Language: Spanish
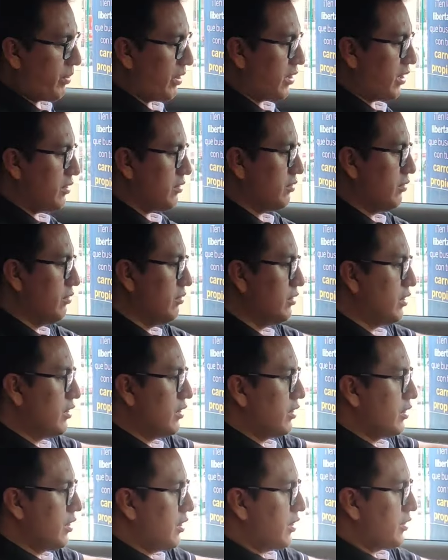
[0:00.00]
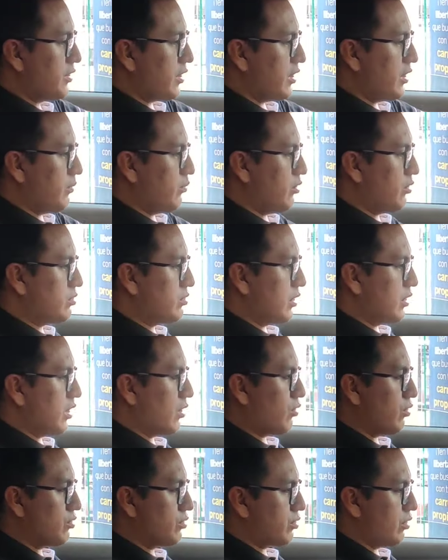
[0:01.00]
más pequeño. Tenemos
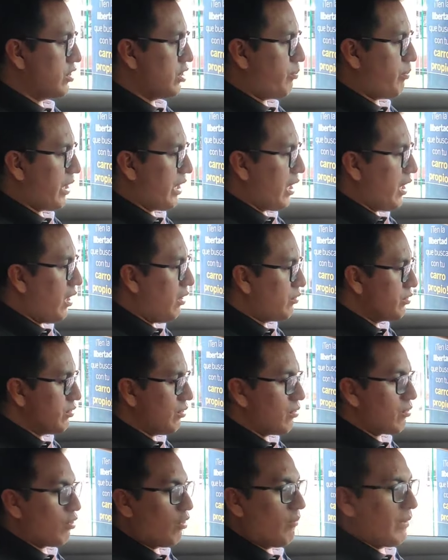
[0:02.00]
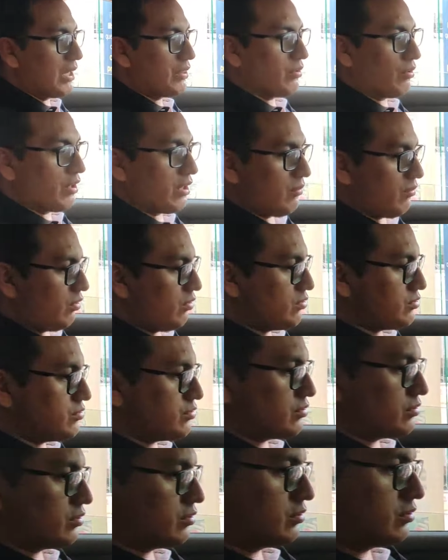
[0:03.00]
eh, controles para audio, comando de
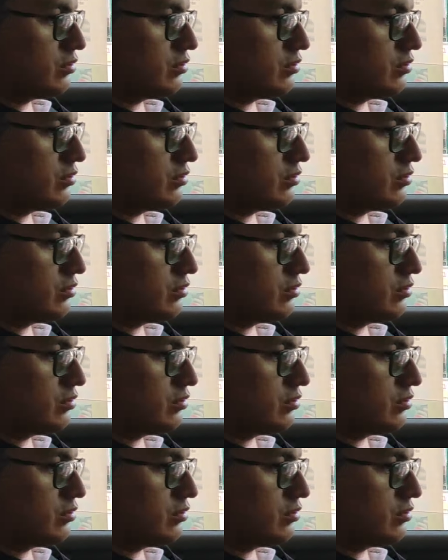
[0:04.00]
voz,